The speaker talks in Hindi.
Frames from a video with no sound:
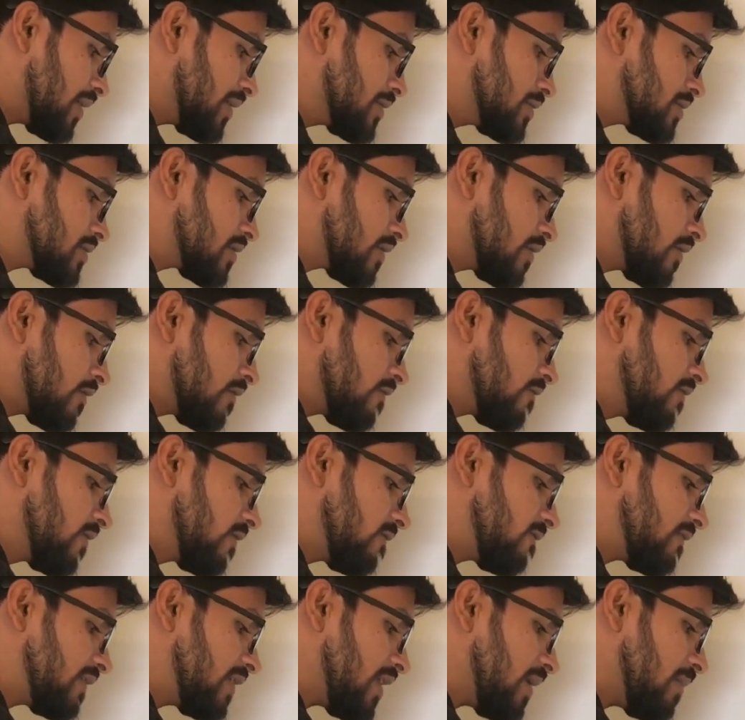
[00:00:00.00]
इज
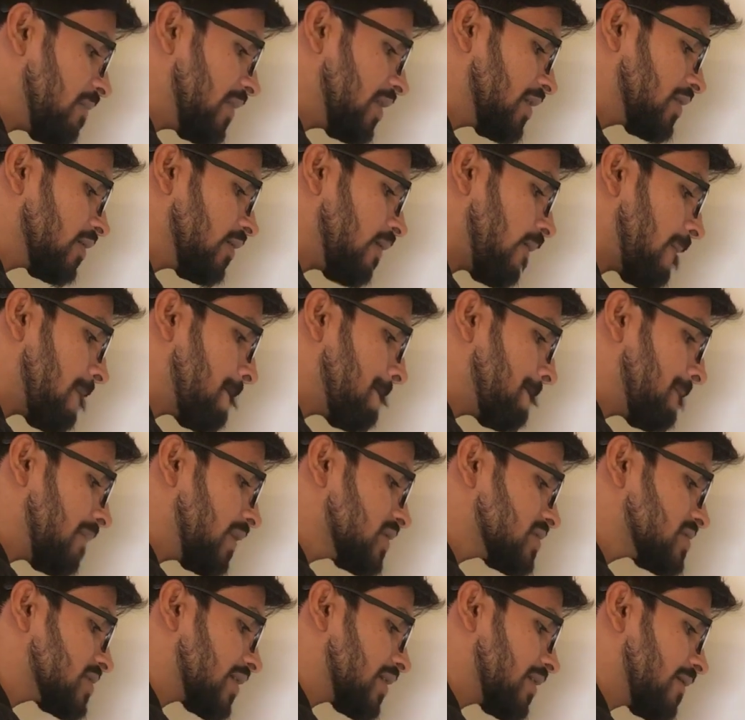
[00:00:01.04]
50 मीटर
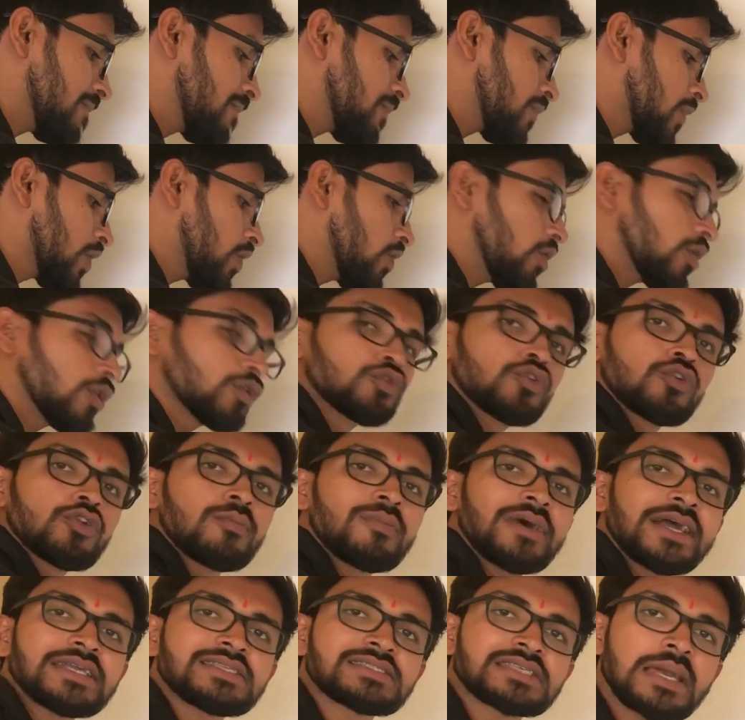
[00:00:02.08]
पर सेकेंड और
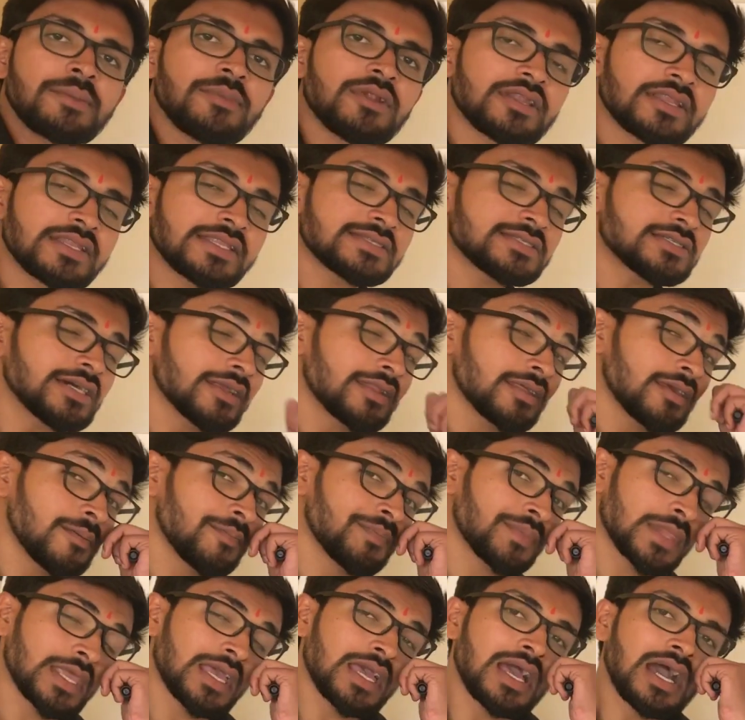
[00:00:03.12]
दोनों बाइक साइमल्टेनियस जा रही
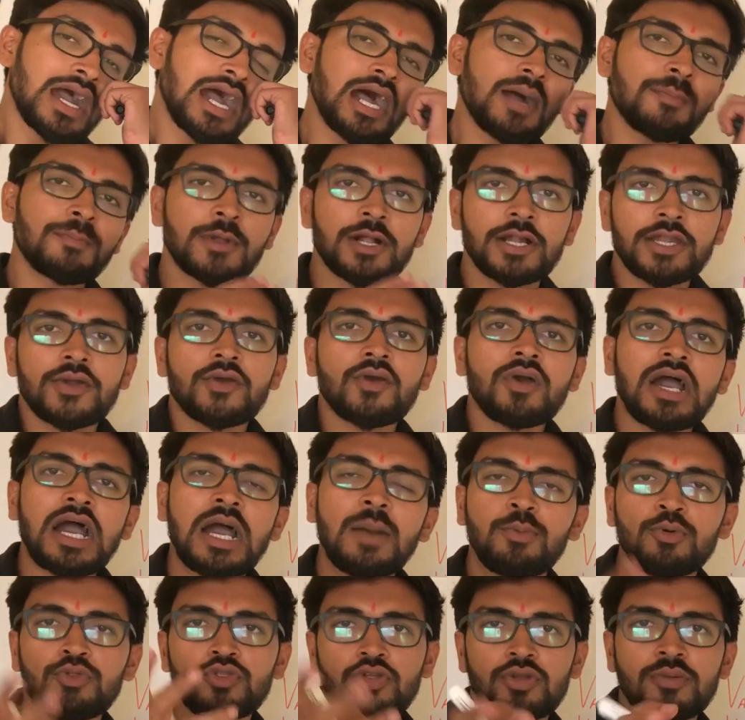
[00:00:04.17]
है आप खड़े हो
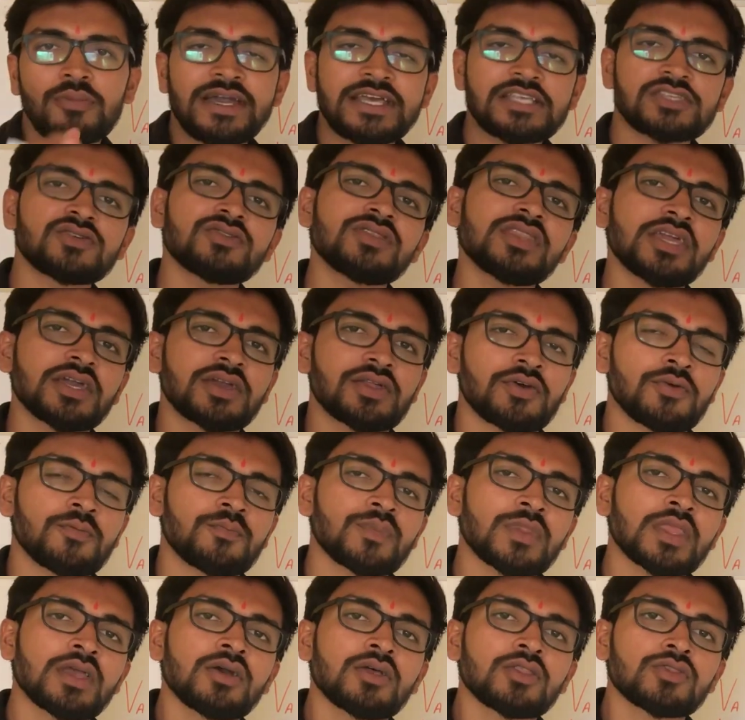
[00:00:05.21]
आप उन दोनों बाइक्स को देख रहे
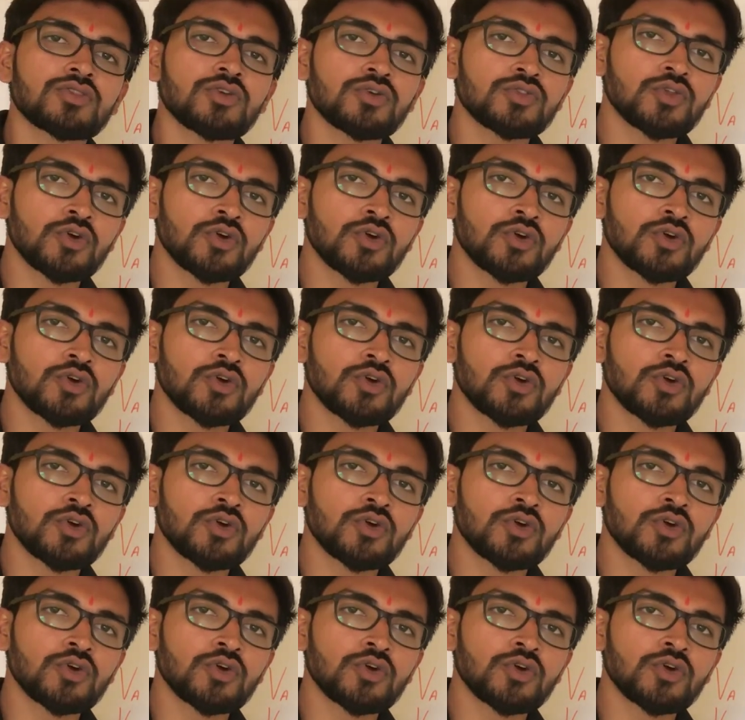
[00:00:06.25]
हो तो